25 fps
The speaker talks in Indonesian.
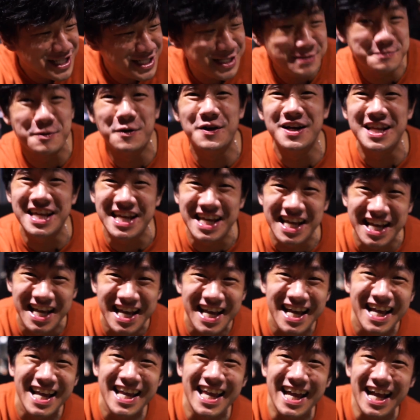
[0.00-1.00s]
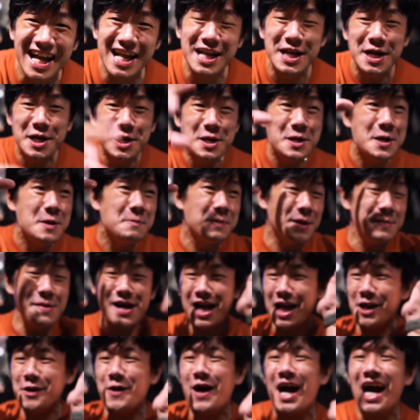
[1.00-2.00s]
Cimoli, ya kan?
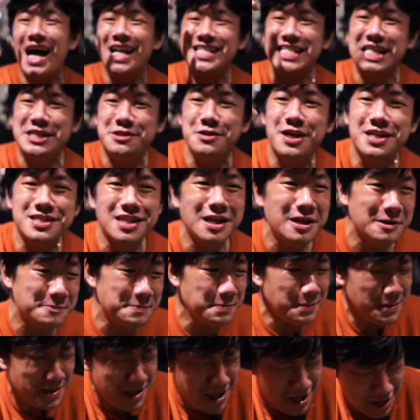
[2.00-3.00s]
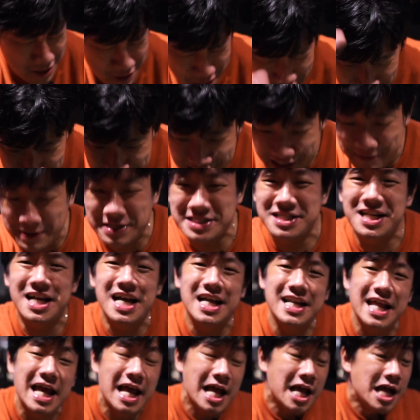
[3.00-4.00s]
Memang kalau art itu kita Nah, selek
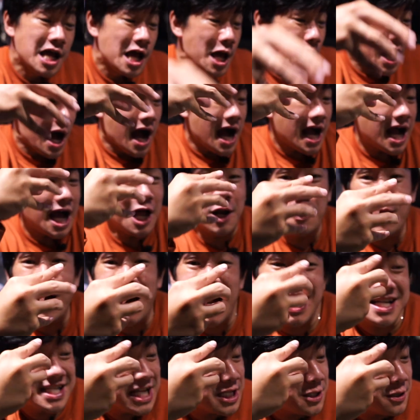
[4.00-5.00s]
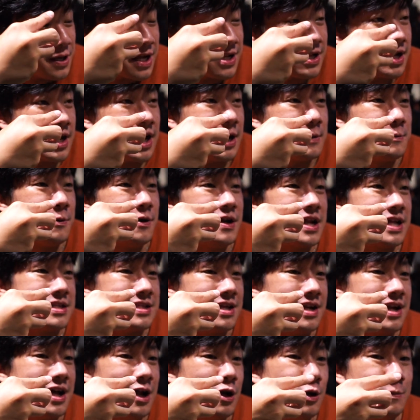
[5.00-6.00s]
ya. Kalau itu kita nggak boleh
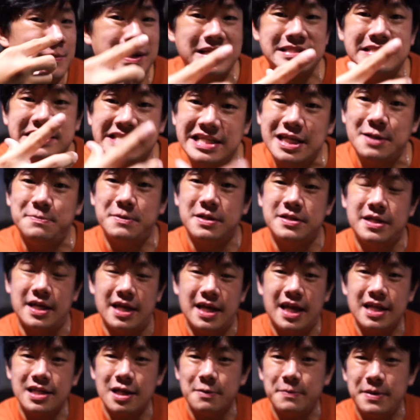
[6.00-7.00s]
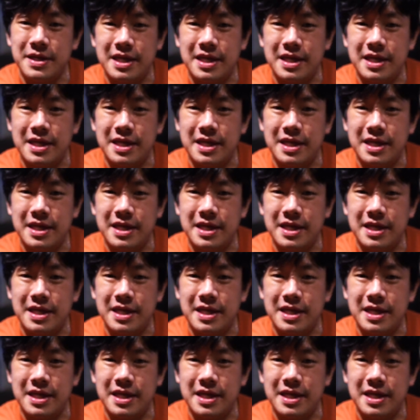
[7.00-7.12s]
terlalu mainstream gitu ya. Kita